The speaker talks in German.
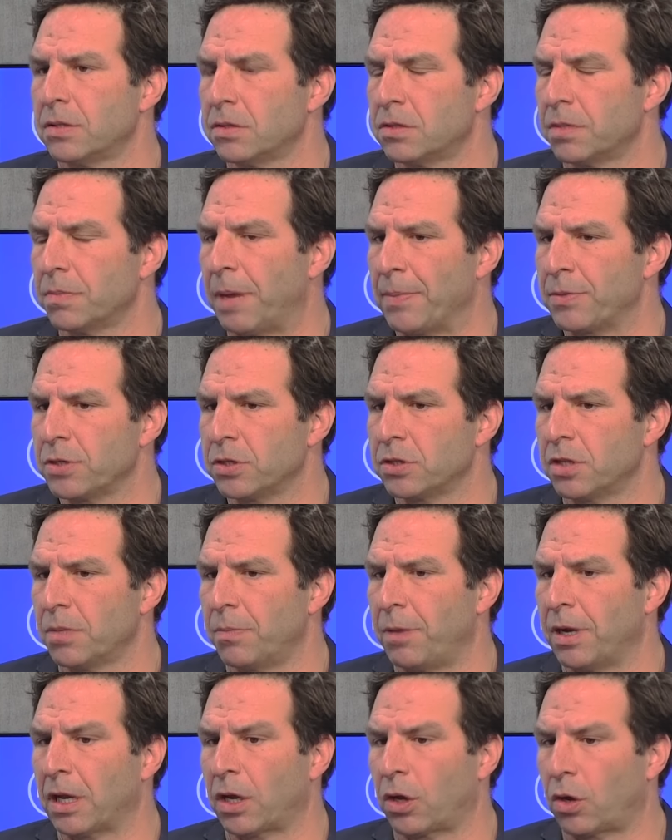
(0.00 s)
uns zum Abschluss
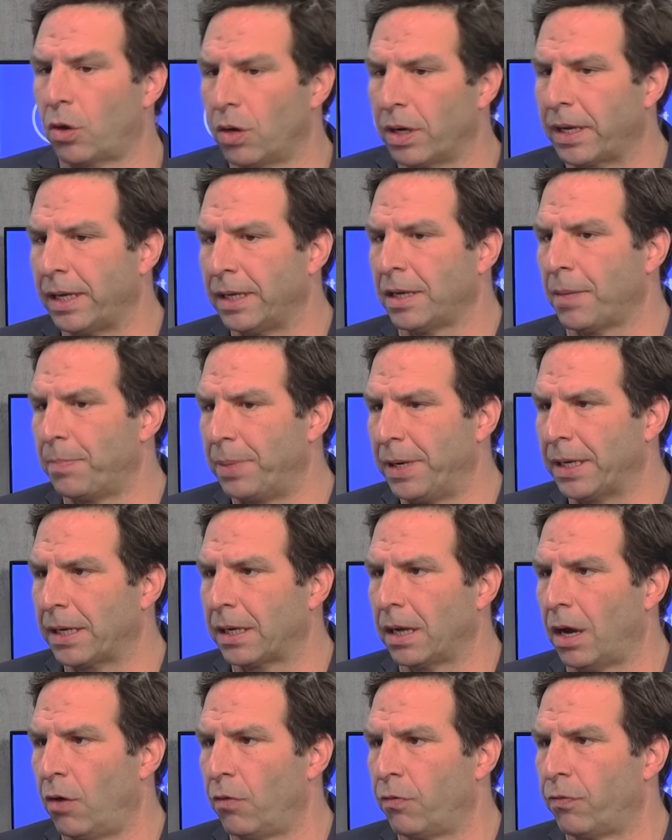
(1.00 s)
nochmal konkreter
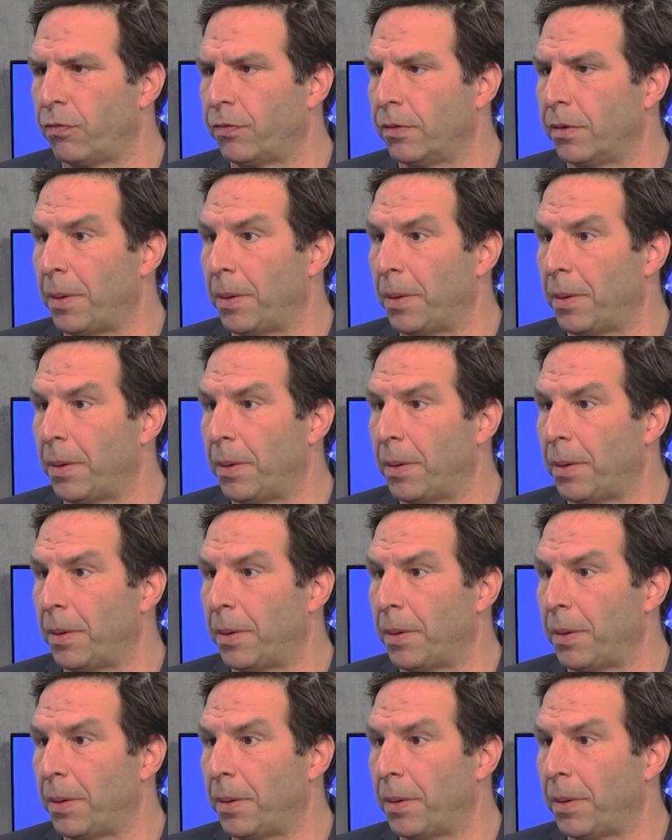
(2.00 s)
blicken auf